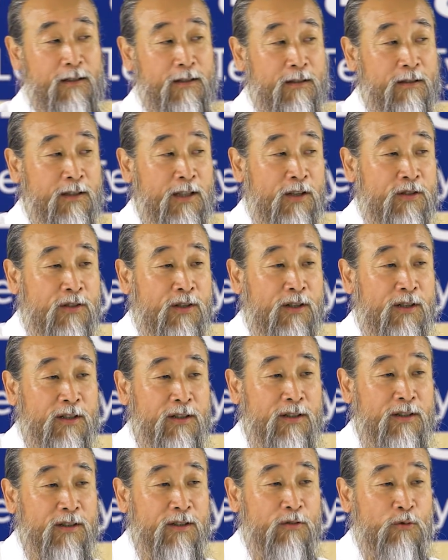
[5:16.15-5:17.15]
근데
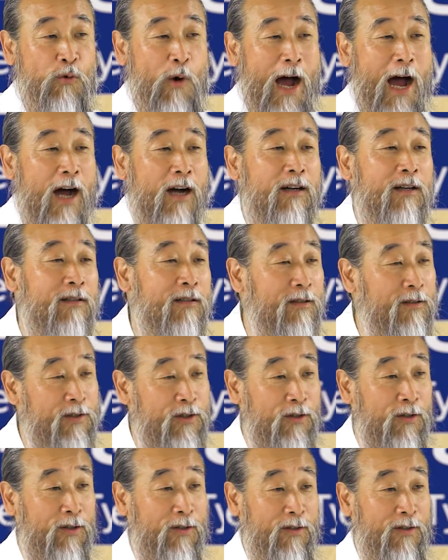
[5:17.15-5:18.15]
그거는 과거
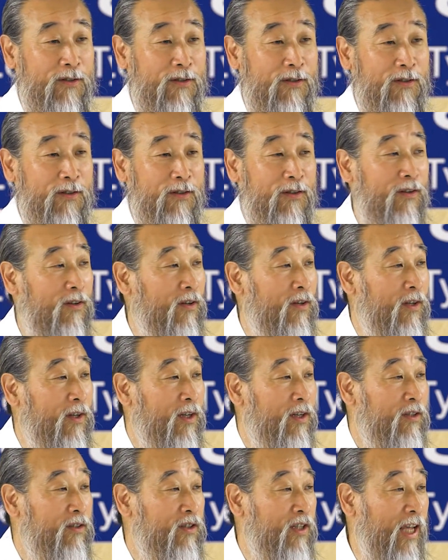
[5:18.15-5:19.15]
거죠.
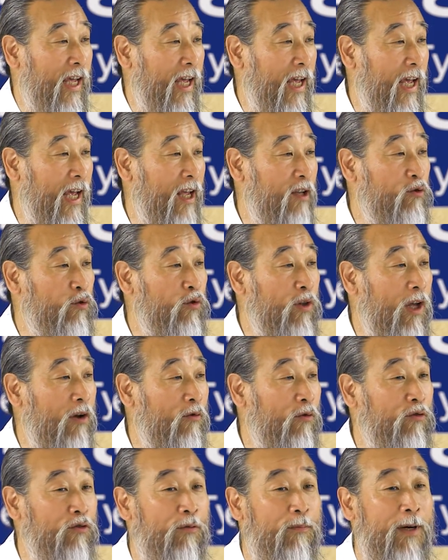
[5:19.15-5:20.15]
계속
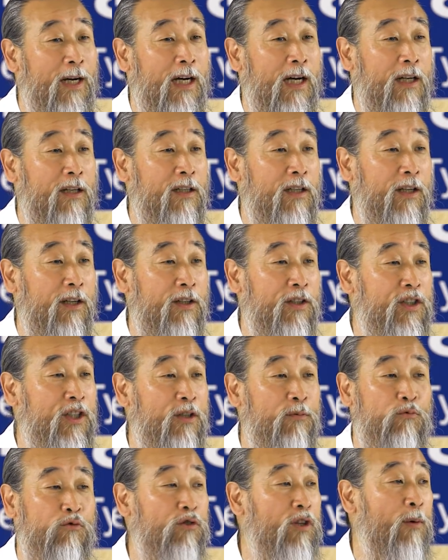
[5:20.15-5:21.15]
태권도만 가리키니까
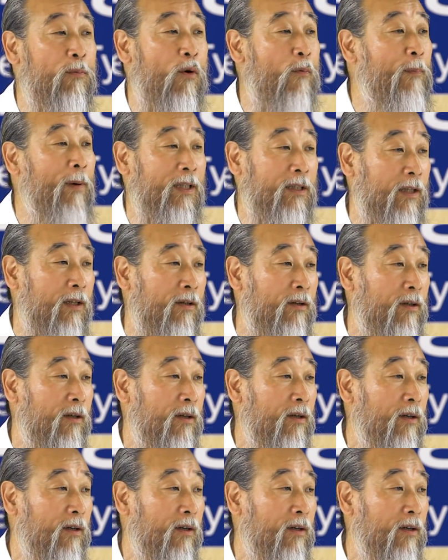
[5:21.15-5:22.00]
지금 우대 못 받아요.